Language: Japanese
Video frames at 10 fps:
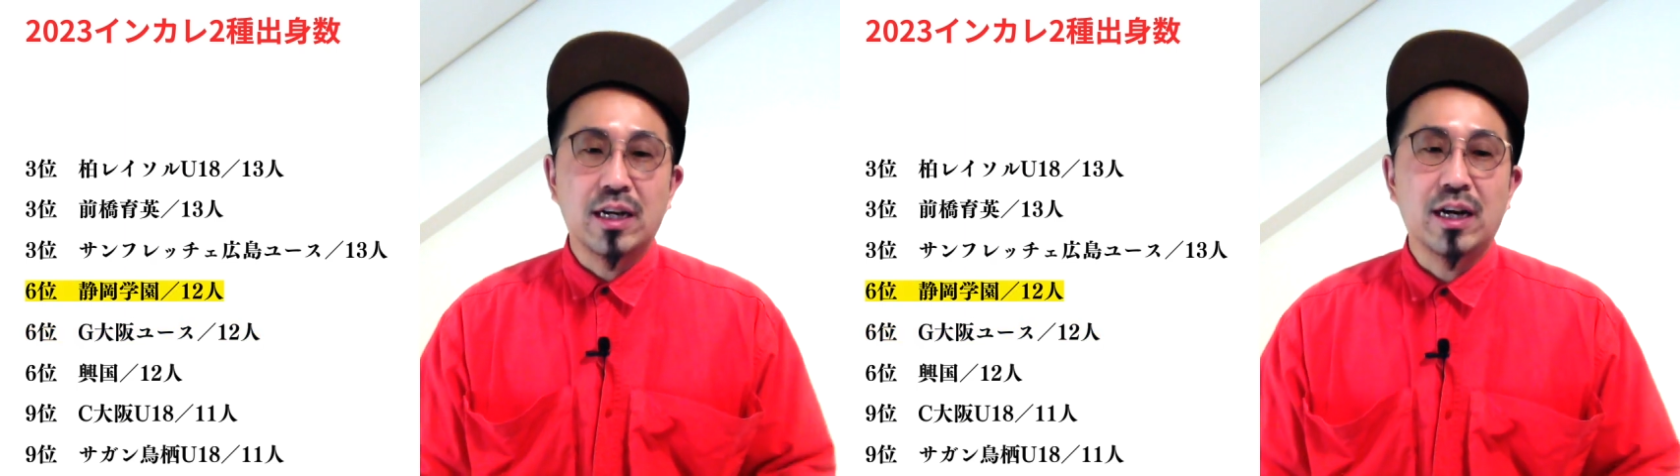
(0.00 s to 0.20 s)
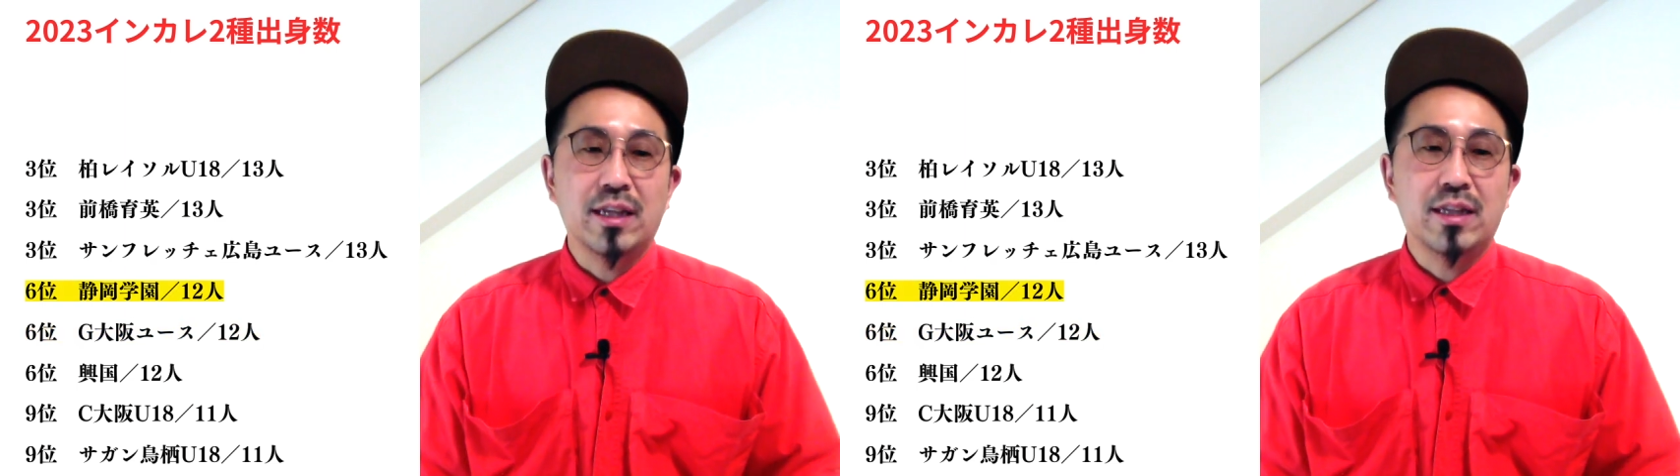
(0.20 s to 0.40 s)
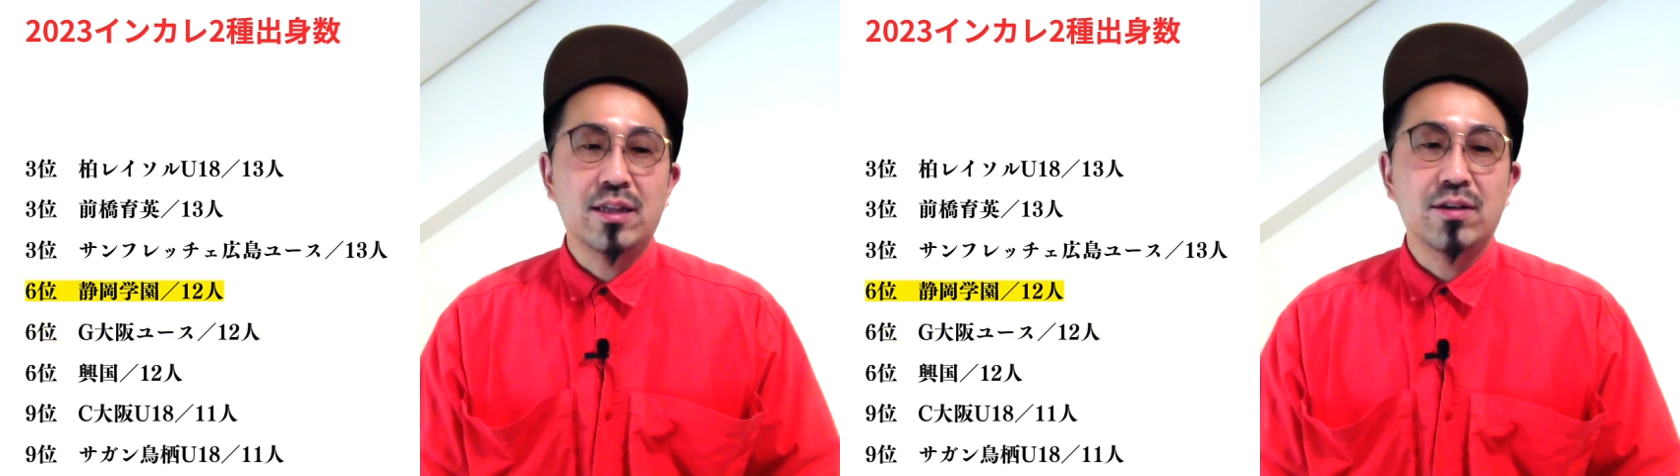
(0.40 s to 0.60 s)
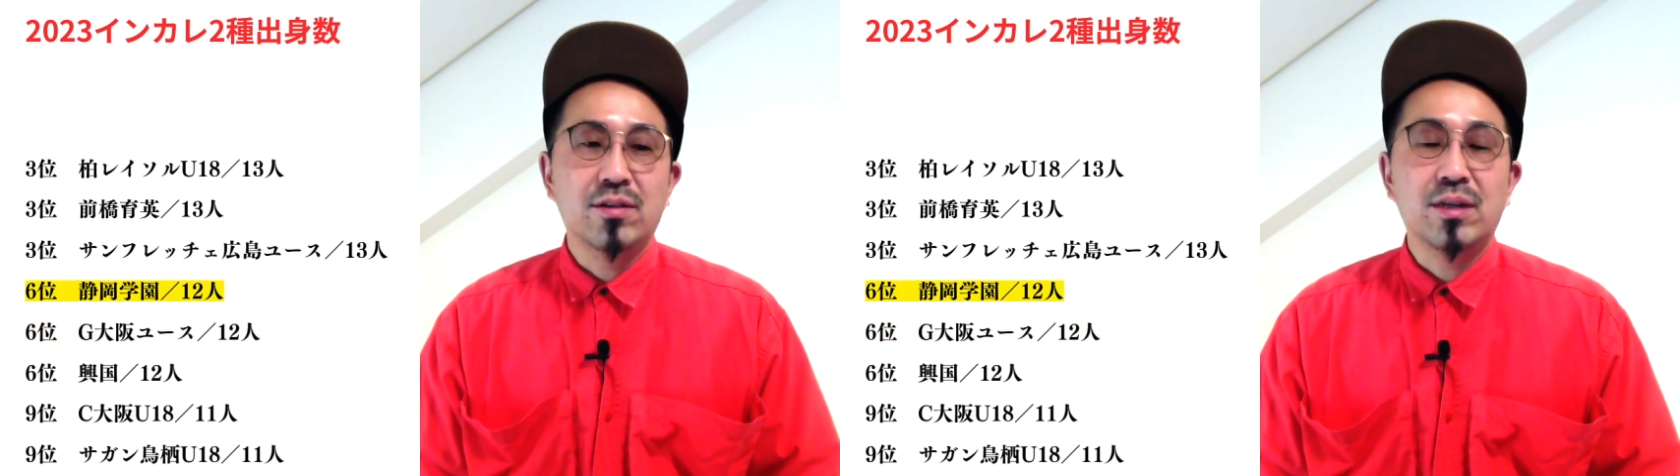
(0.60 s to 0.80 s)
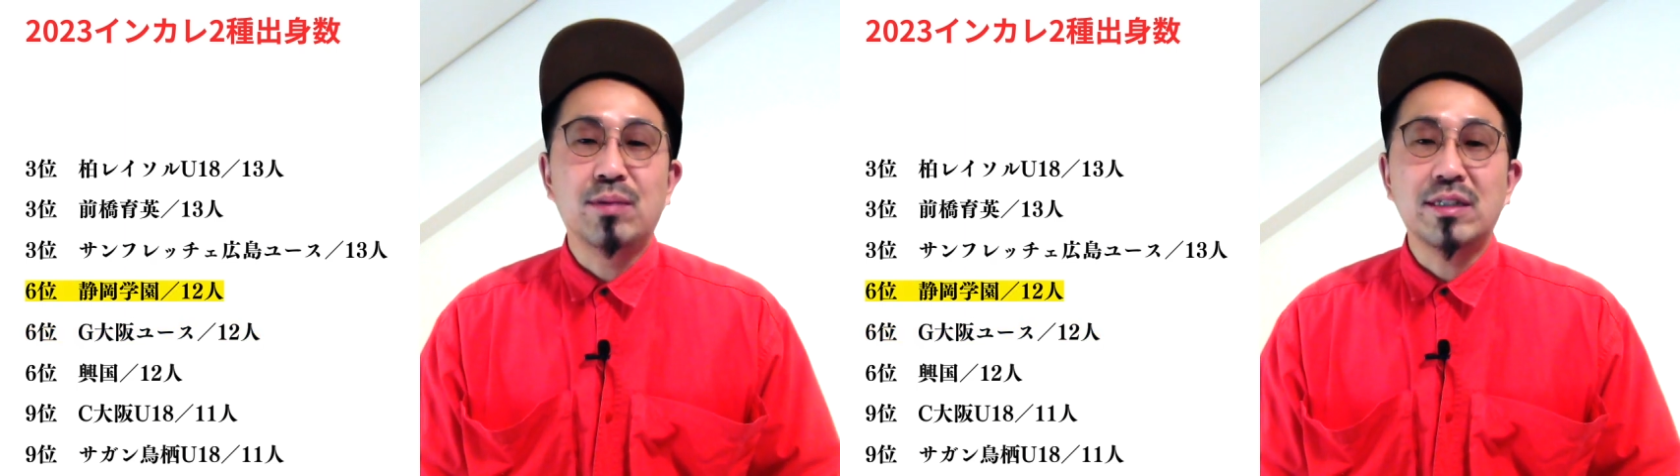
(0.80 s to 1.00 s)
位に入って
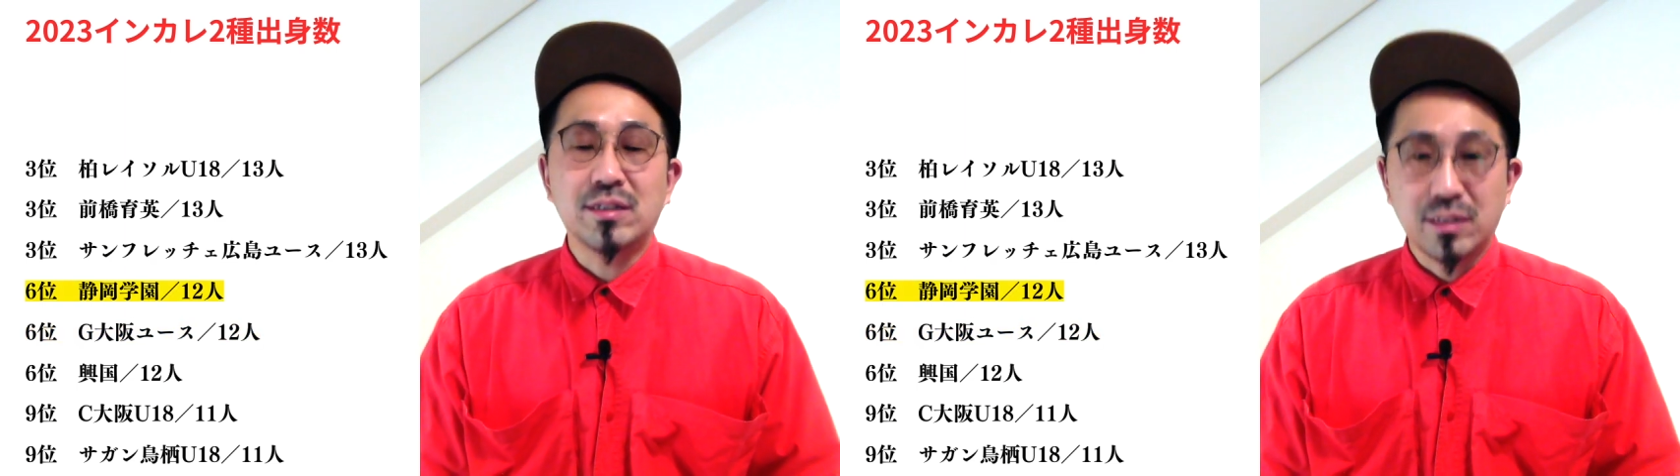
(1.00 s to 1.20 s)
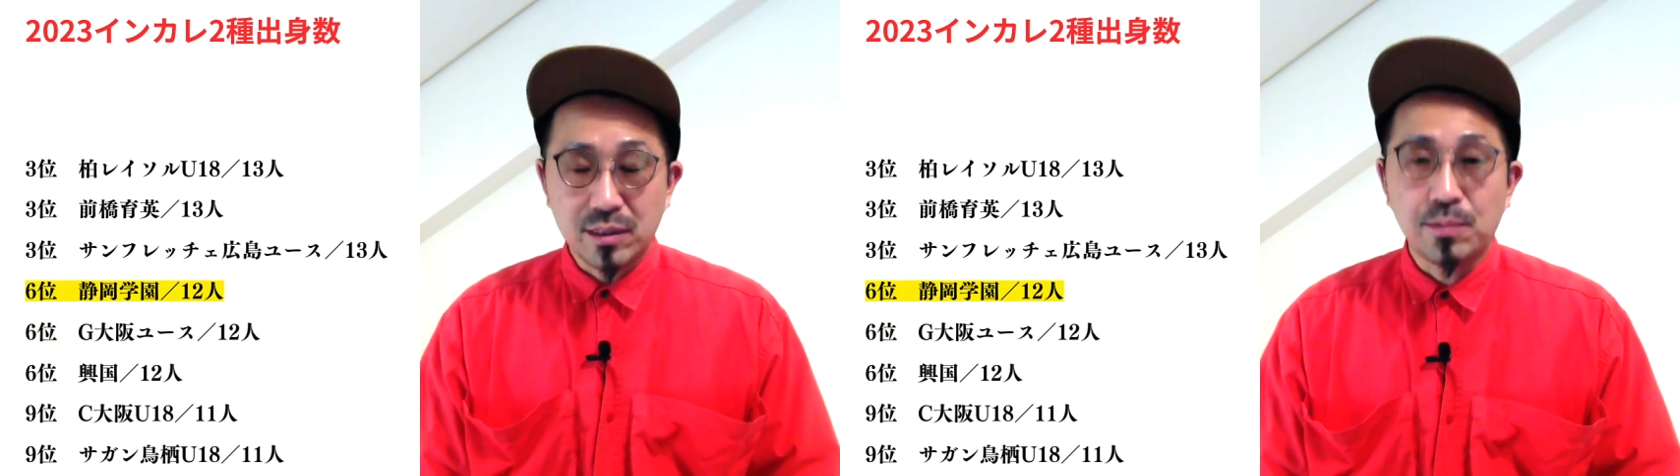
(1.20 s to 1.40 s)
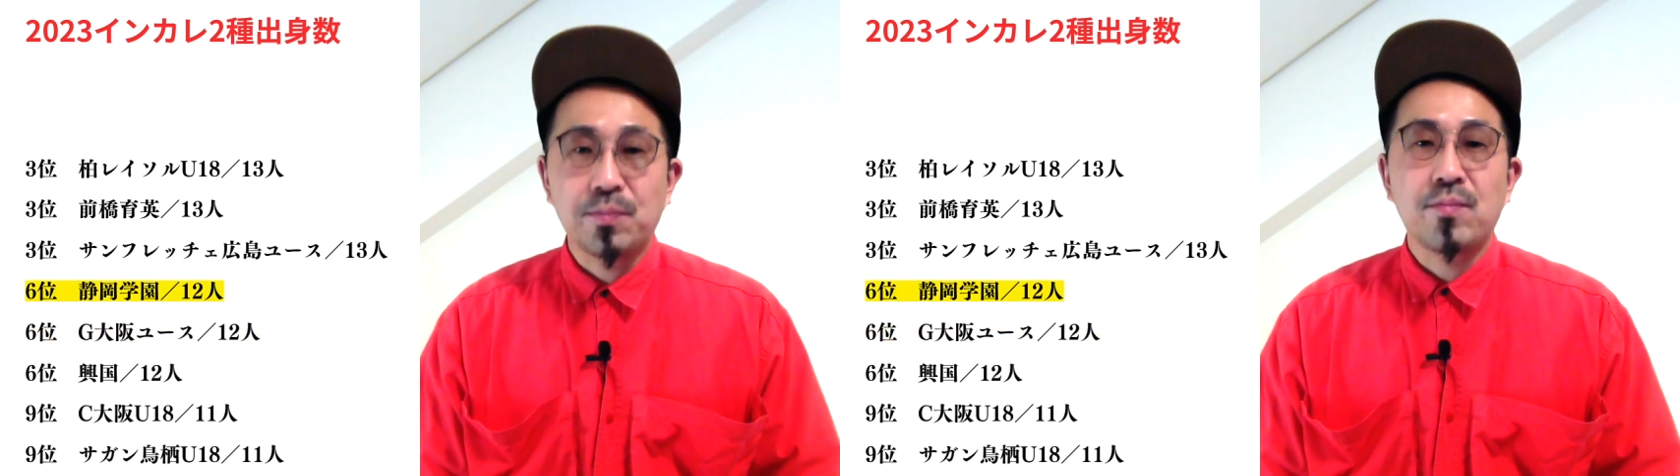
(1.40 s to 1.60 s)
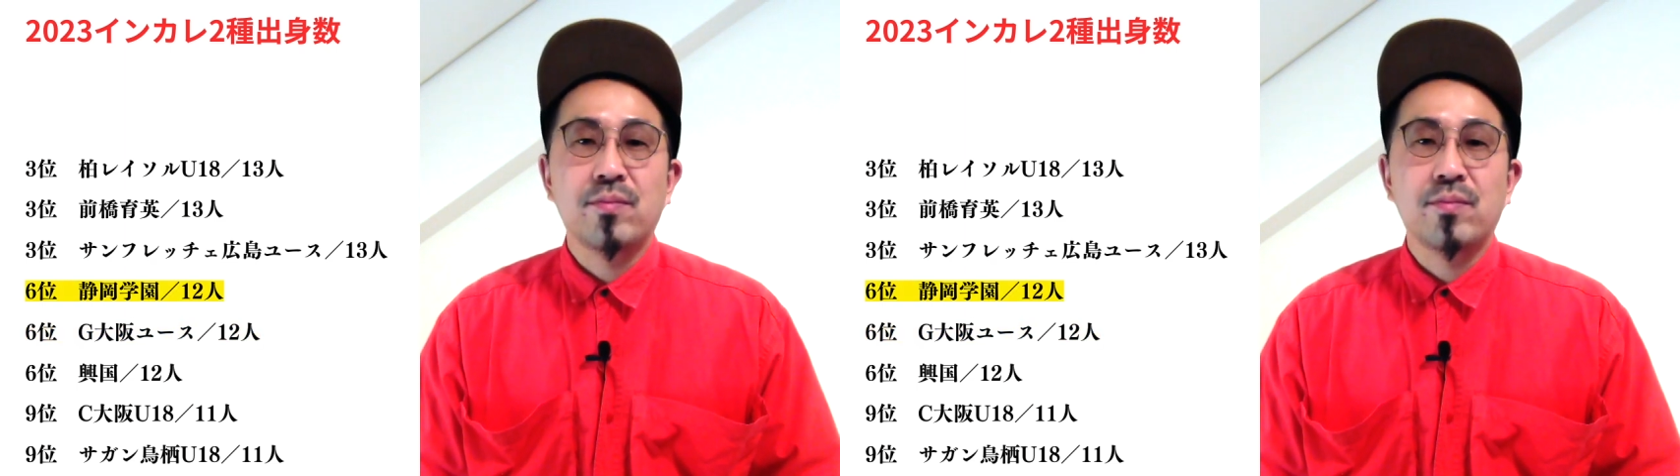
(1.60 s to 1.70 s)
おります。